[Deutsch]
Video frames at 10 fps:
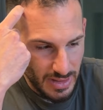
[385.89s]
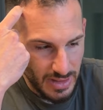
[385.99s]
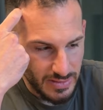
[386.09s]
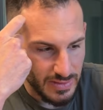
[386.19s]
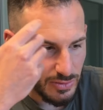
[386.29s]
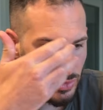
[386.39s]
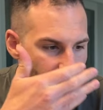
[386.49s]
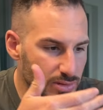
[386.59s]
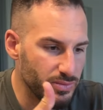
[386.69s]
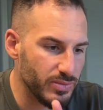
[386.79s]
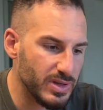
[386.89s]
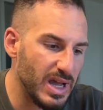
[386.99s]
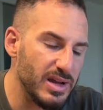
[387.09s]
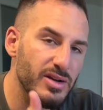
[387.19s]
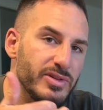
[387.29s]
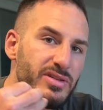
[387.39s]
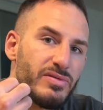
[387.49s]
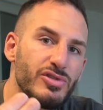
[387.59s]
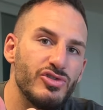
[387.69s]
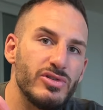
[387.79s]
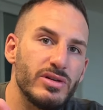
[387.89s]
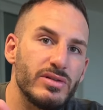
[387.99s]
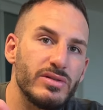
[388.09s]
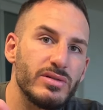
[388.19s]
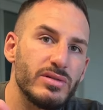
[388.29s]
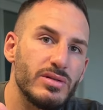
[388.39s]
Es ist doch geiler, wenn es erfrischender ist.